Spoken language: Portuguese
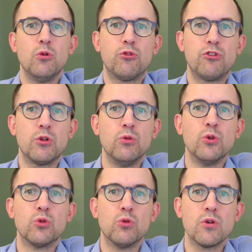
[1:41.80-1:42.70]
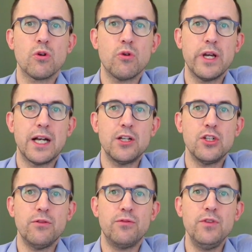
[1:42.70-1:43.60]
o segundo turno ocorrerá
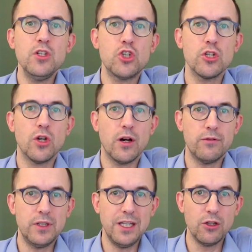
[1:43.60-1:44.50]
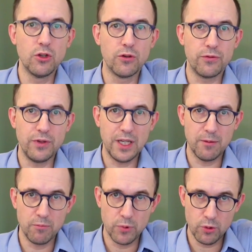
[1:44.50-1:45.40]
dia 29 de
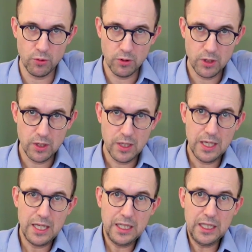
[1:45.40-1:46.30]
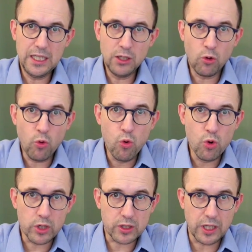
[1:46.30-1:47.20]
novembro.
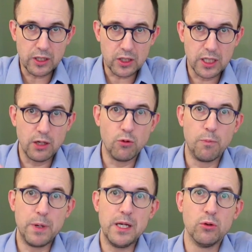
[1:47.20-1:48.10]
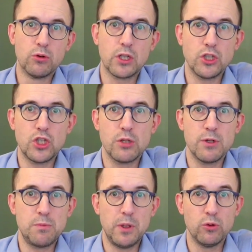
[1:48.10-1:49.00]
Encurta então o período que a gente
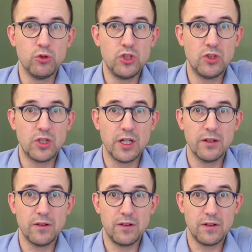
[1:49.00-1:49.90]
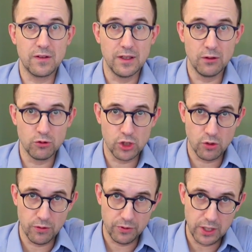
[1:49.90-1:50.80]
chama de período de transição de
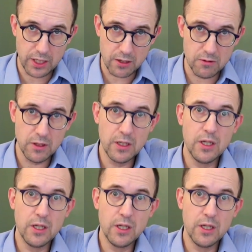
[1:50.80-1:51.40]
governo.